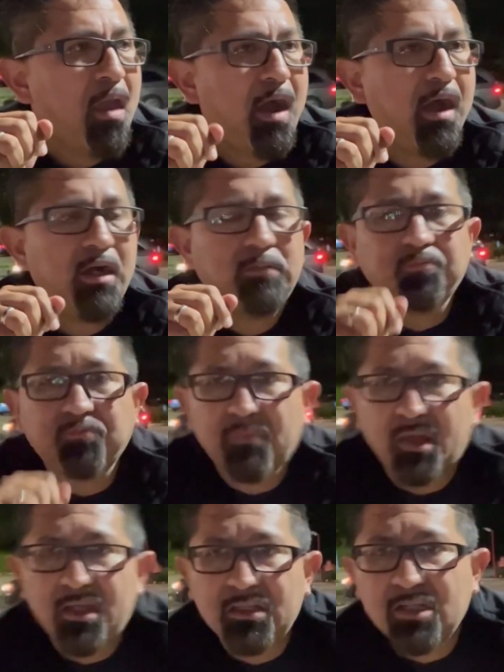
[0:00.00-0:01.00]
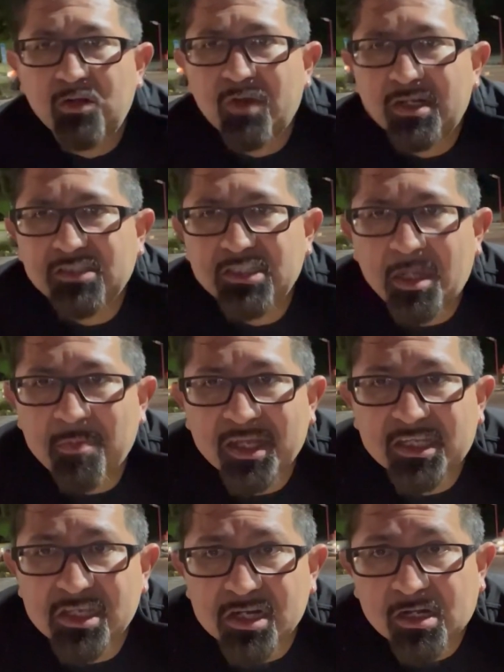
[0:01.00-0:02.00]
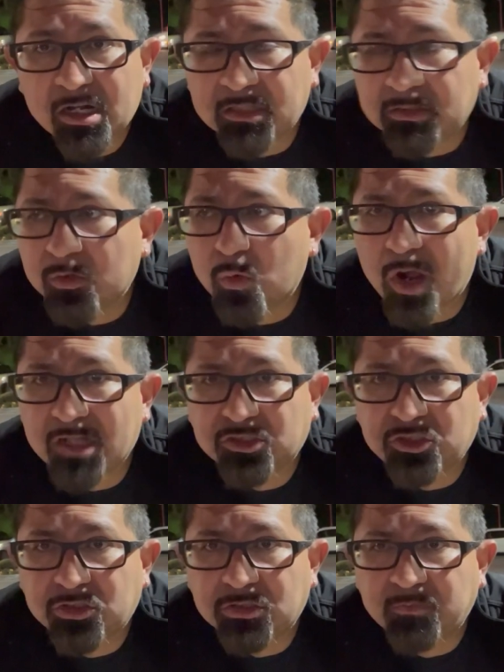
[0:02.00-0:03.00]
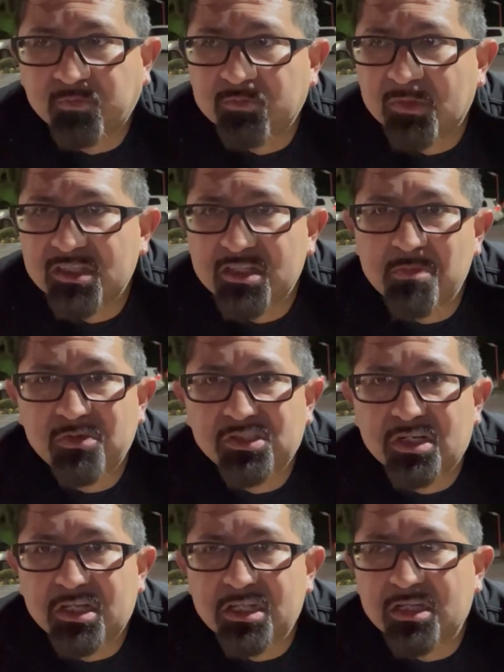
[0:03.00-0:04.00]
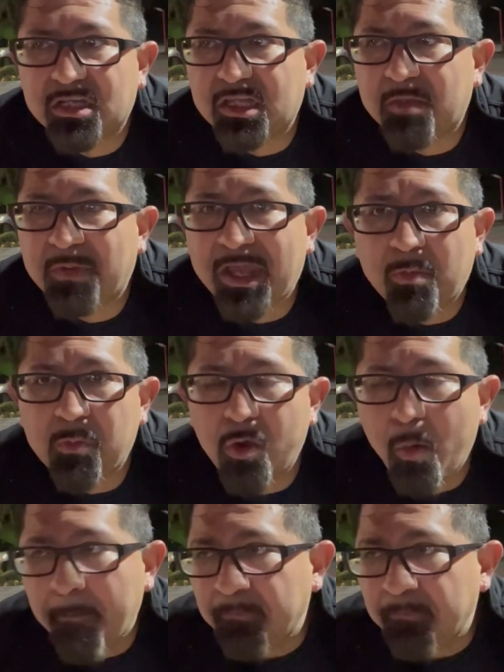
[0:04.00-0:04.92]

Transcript: Ah, este lugar se llama Kirkland, Washington está muy cerquita de Bellevue,